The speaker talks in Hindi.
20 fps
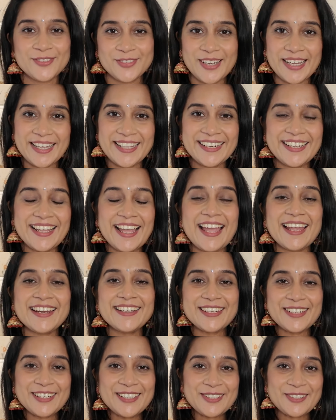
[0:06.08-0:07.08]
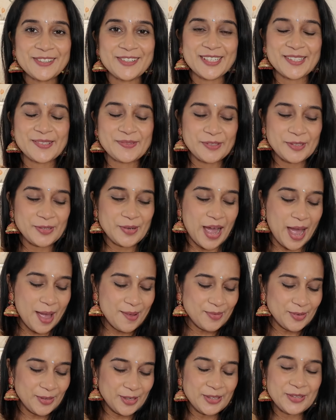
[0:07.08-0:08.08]
well and in today's video
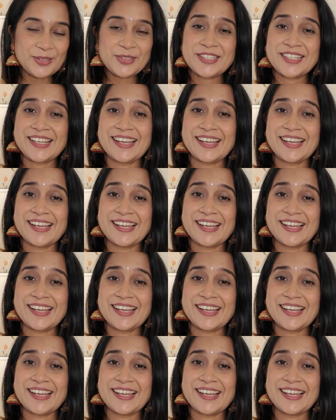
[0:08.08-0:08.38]
i'm going to